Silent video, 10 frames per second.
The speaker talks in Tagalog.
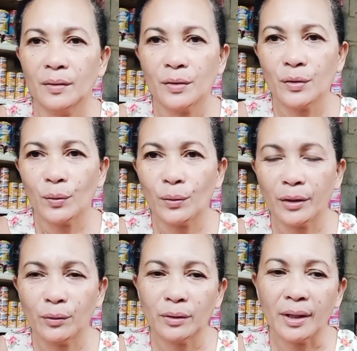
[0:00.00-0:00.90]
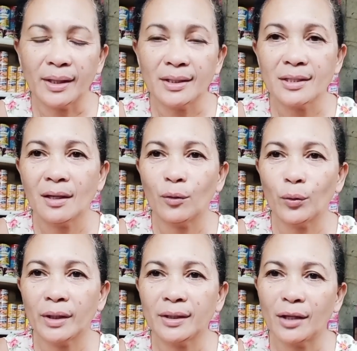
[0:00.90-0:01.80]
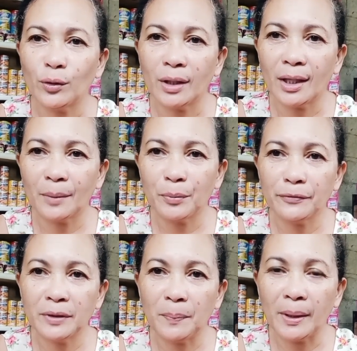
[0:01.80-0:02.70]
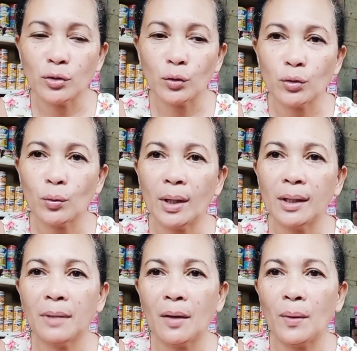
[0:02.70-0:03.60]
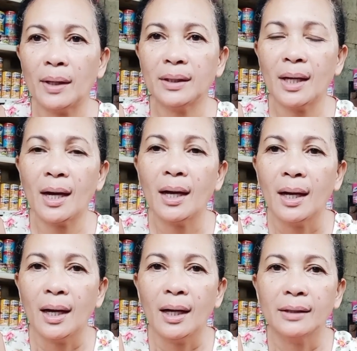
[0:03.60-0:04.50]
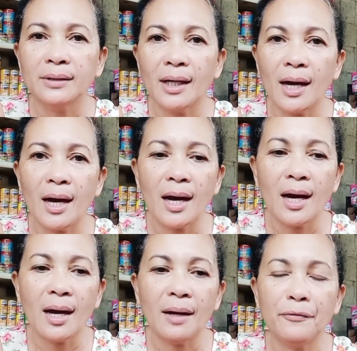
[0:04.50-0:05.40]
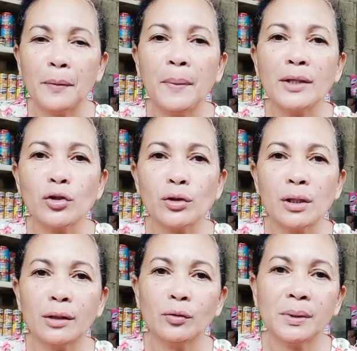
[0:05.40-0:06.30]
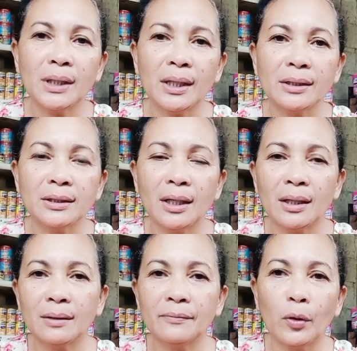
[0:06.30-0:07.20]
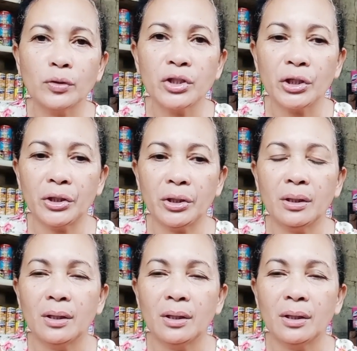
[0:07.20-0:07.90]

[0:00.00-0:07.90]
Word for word: So, ngayon guys, lugi tayo ng 50 pesos. Kung halimbawa na na 5 pesos lang yung binili niyang voucher.